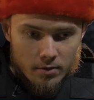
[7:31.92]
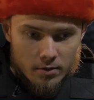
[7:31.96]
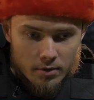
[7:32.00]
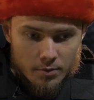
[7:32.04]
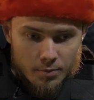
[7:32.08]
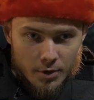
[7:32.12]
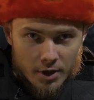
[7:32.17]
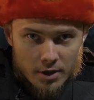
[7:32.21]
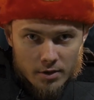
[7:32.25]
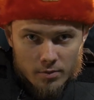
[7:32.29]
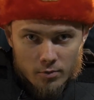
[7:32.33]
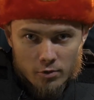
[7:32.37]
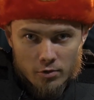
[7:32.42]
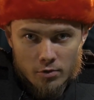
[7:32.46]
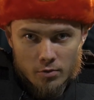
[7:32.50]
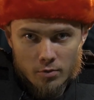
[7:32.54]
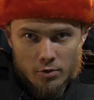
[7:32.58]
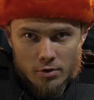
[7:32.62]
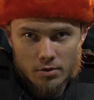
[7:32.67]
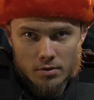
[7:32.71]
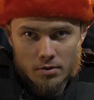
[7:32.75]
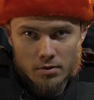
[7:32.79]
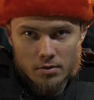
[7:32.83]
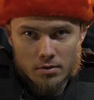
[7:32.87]
Вот, поэтому
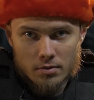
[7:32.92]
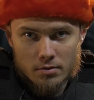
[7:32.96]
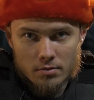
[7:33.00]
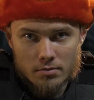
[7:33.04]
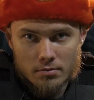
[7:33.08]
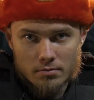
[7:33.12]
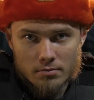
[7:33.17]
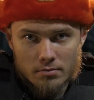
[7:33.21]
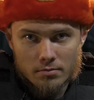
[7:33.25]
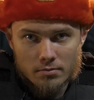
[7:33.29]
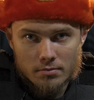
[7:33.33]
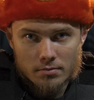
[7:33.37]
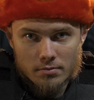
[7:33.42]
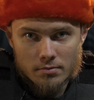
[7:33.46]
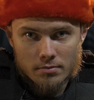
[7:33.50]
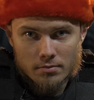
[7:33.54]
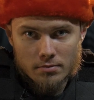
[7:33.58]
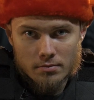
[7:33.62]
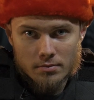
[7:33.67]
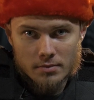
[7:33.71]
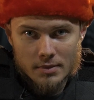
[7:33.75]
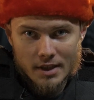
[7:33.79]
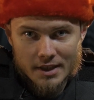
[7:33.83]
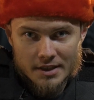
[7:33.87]
думаю
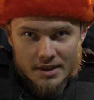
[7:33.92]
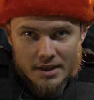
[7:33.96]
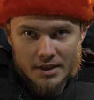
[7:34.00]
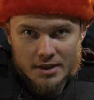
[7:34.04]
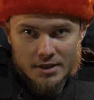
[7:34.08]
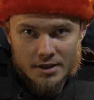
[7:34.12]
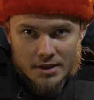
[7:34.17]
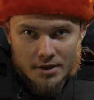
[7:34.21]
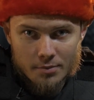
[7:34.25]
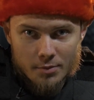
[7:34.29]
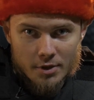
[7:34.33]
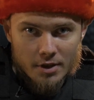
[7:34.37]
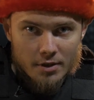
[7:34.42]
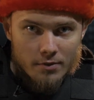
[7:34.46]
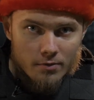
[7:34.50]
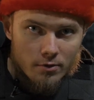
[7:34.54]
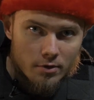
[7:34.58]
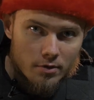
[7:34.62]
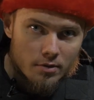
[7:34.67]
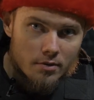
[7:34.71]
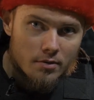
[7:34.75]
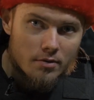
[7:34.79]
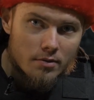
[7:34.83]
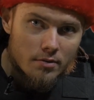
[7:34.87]
осесть
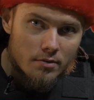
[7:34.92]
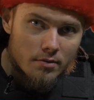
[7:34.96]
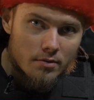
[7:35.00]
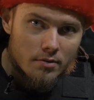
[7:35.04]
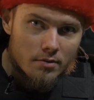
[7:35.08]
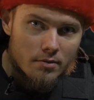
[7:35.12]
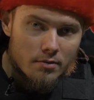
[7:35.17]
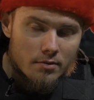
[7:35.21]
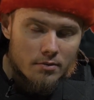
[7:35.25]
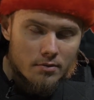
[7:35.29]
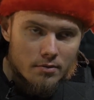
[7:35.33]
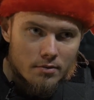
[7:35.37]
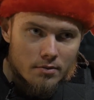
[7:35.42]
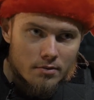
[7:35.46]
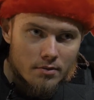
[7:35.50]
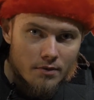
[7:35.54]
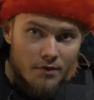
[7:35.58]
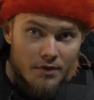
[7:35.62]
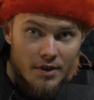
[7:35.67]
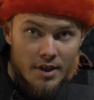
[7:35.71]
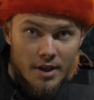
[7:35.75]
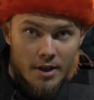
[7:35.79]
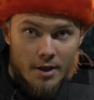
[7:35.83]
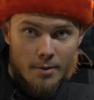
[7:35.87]
именно вот
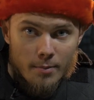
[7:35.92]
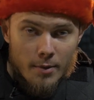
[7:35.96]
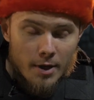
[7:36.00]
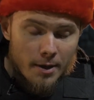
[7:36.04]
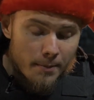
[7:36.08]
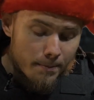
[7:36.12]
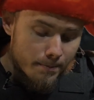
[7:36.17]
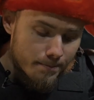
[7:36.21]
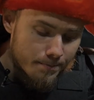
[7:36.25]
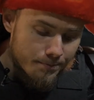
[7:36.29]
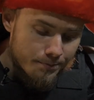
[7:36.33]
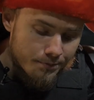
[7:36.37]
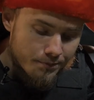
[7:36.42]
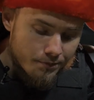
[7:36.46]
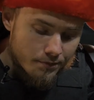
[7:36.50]
в ЕКБ.